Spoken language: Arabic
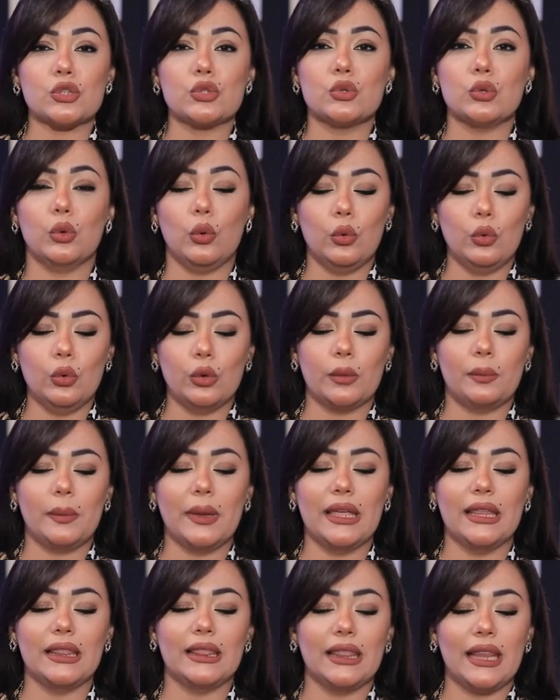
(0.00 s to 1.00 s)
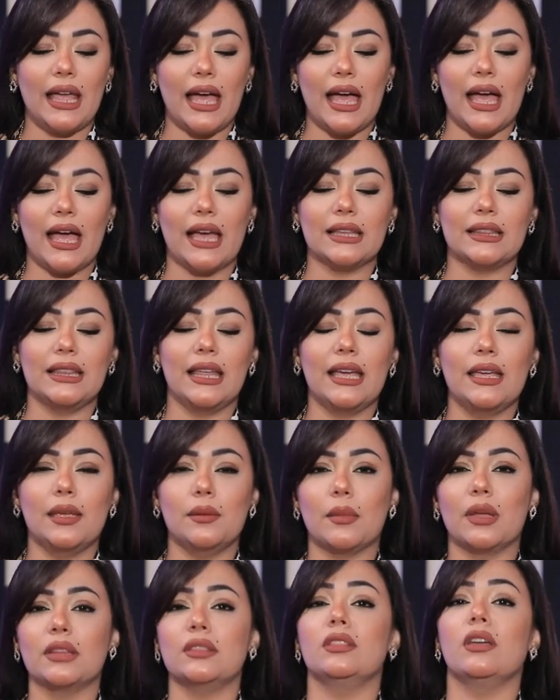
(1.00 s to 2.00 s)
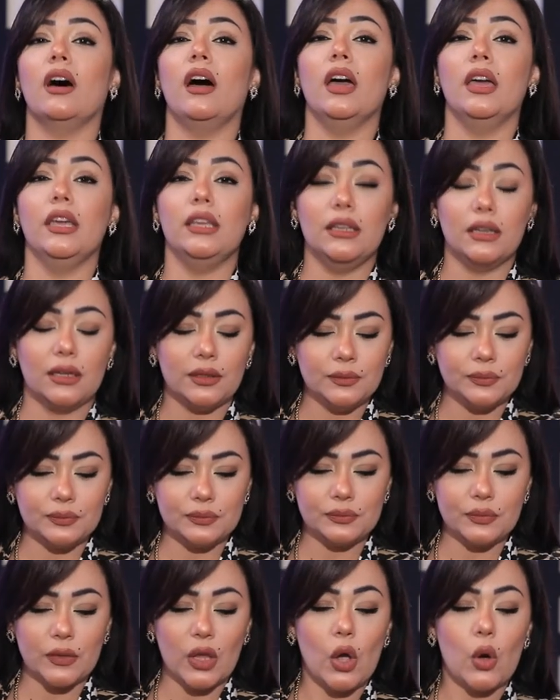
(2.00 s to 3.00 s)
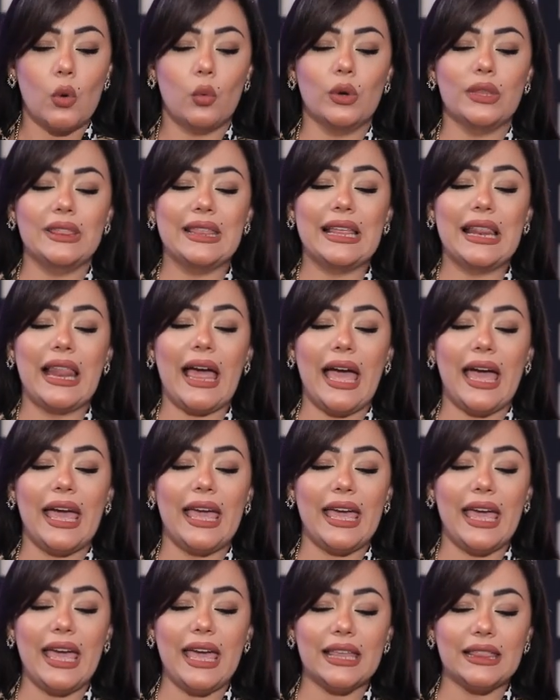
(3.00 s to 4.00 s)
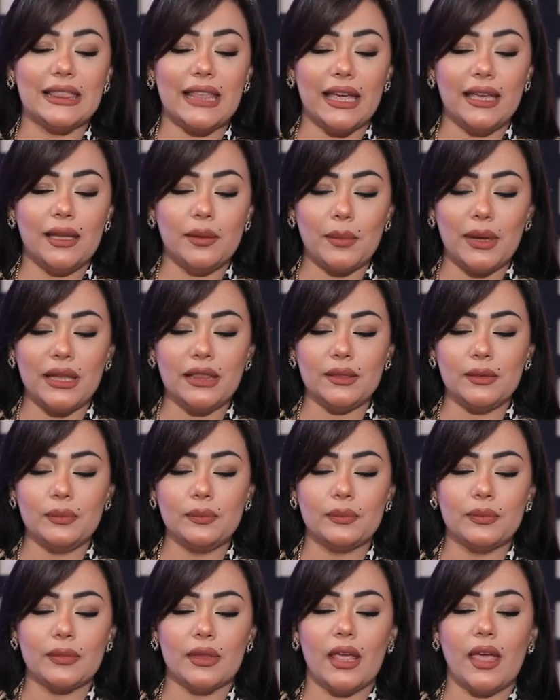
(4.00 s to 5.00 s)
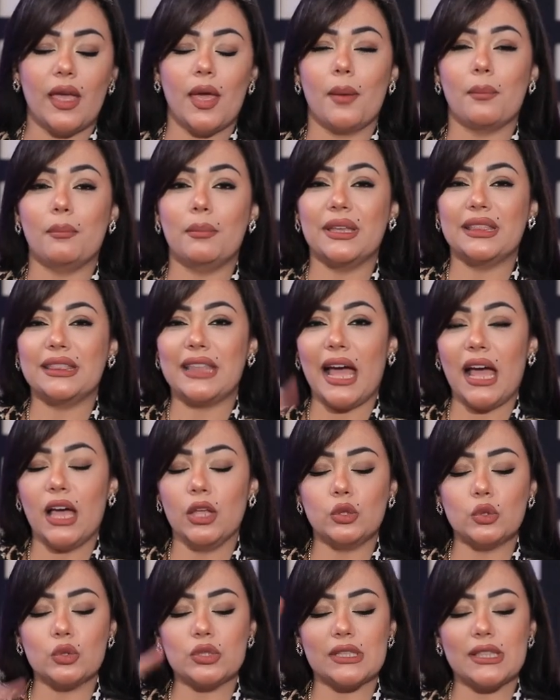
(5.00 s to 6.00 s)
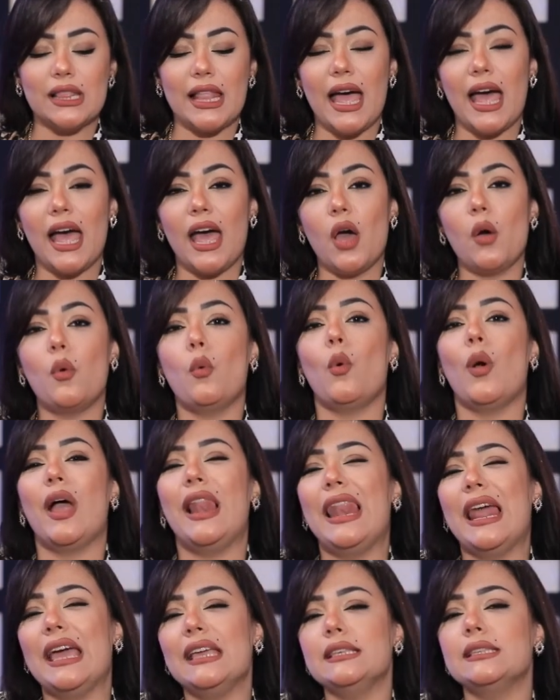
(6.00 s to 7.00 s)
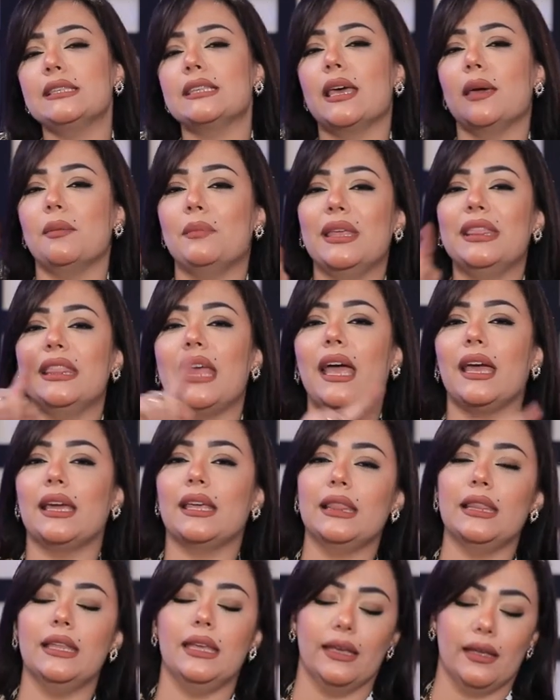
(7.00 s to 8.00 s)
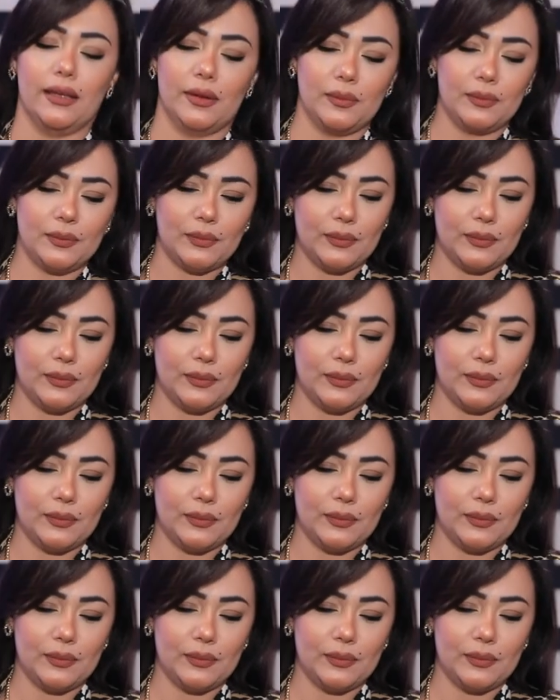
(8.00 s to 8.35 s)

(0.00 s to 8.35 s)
الشعور بإنها دايما ضحية وإن الحياة دايما بتحدث لها وليس من أجلها